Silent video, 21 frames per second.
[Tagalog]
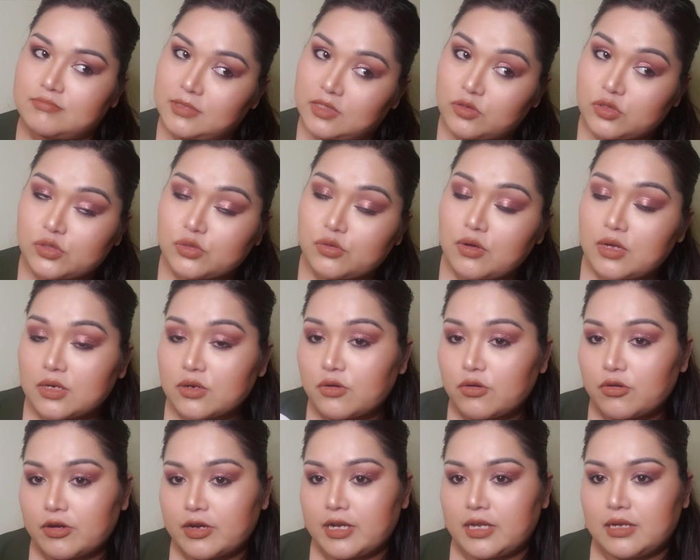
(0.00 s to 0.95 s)
nagustuhan
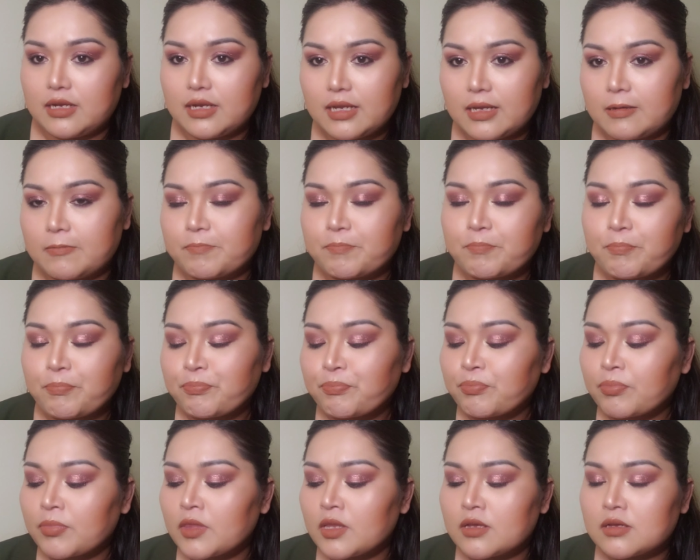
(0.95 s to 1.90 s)
ko or hindi.
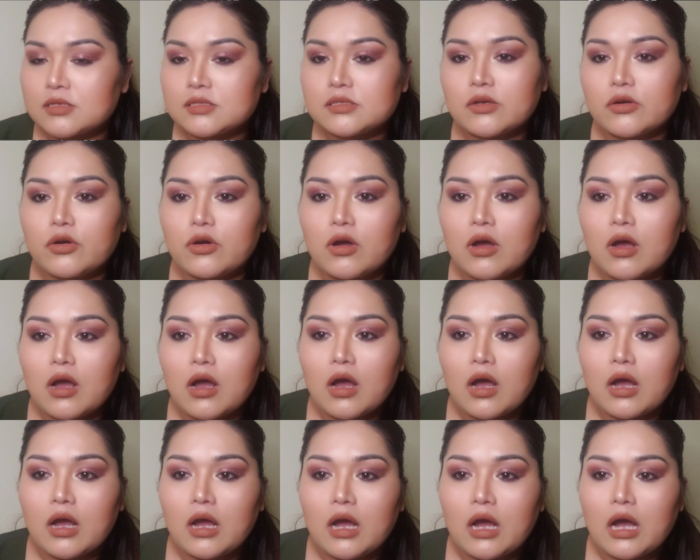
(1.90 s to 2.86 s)
So,
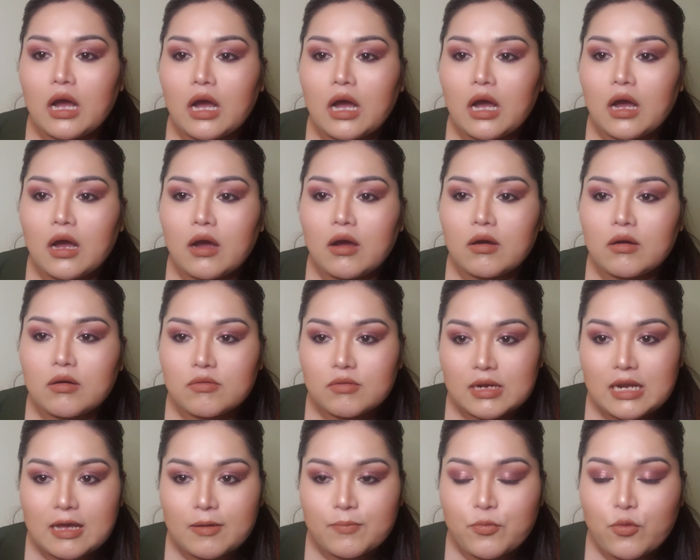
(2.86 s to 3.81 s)

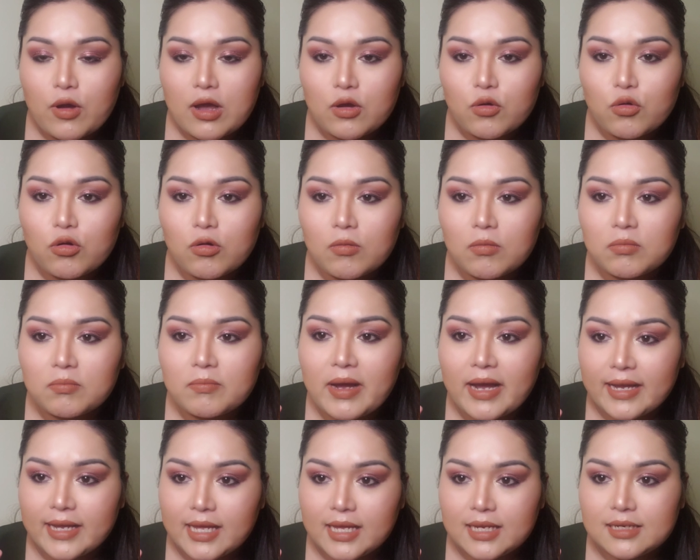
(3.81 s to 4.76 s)
wala po akong
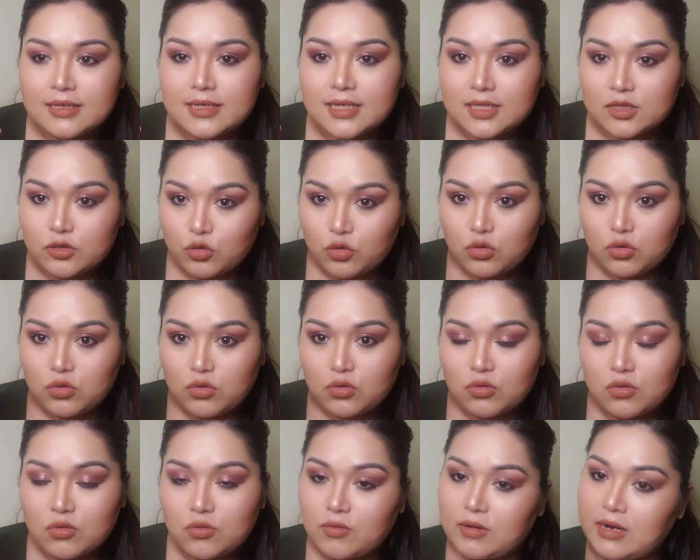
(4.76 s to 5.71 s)
bayad nito.
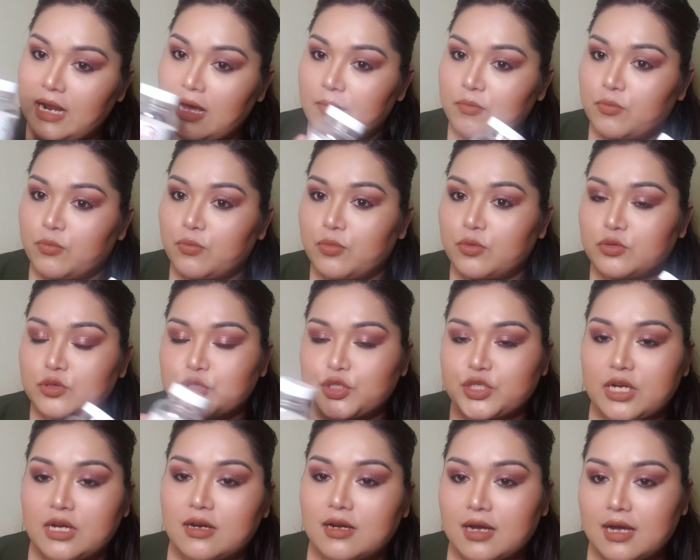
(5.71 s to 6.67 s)
Wala po
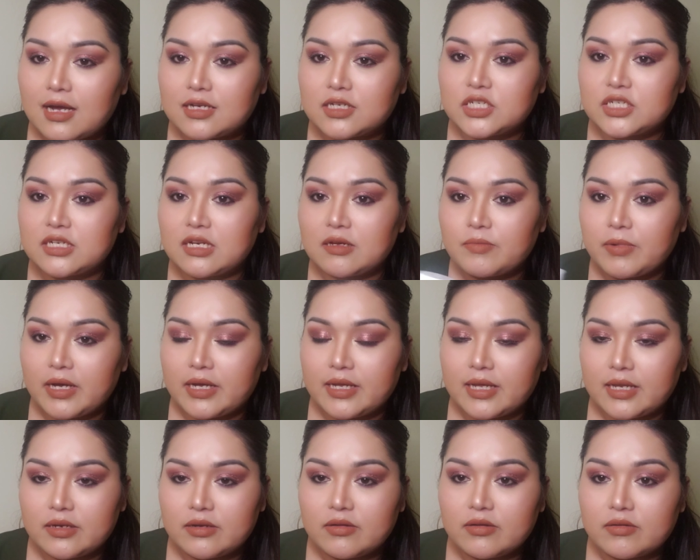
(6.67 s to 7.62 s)
siyang cash na
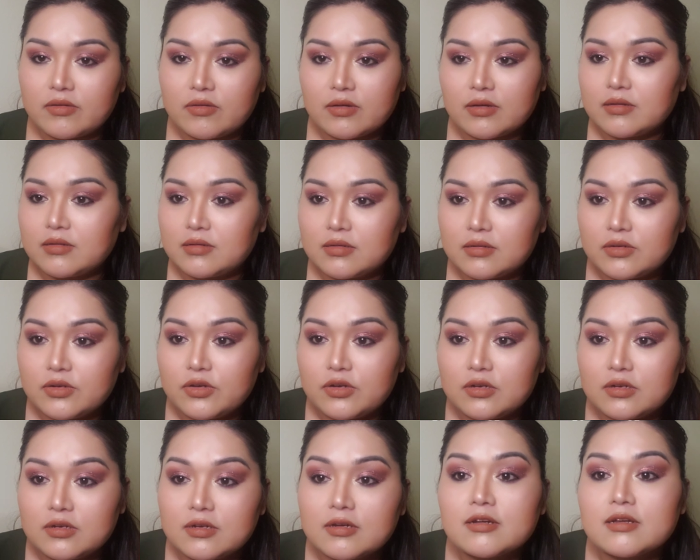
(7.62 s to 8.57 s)
bayad. No, ah, no
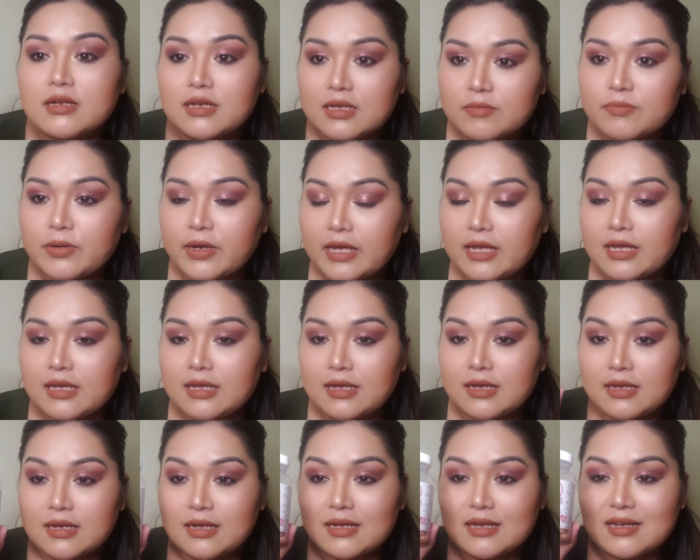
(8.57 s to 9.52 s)

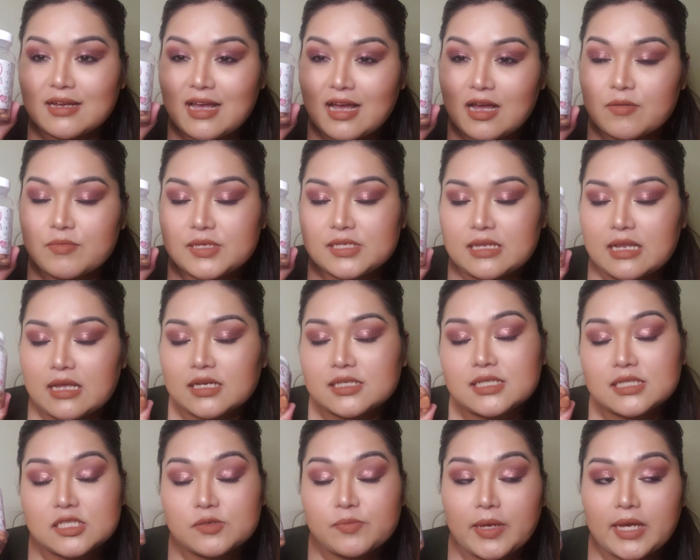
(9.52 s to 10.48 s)
libreng gamis lang.
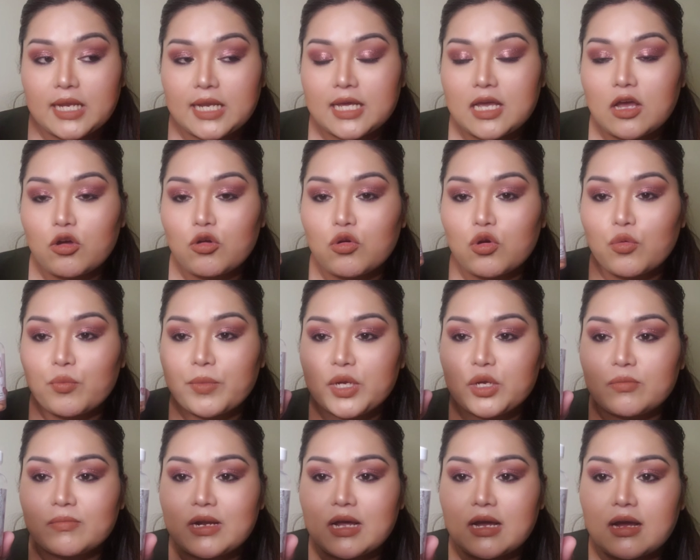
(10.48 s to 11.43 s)
Since mahilig akong
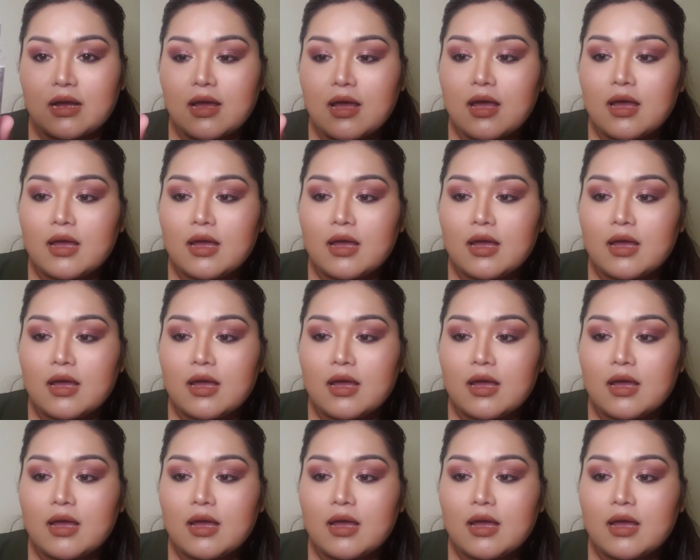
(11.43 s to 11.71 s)
uminom ng